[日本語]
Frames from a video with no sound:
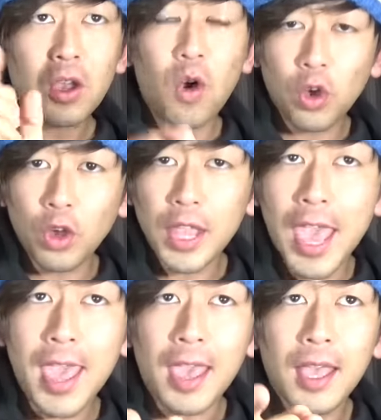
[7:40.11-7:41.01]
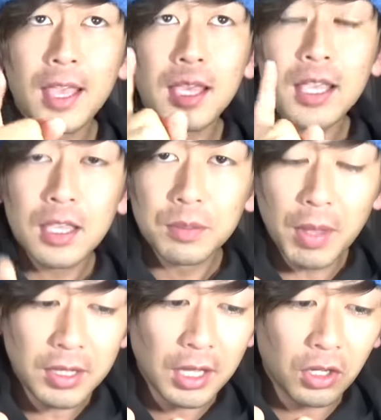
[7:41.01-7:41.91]
ここ
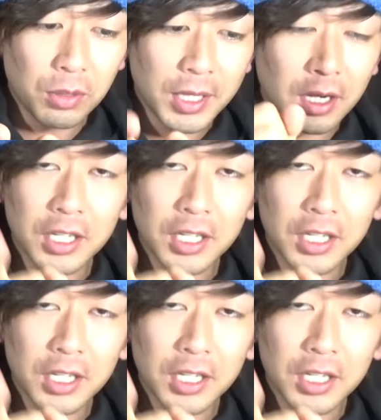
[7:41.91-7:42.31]
で出てくるメ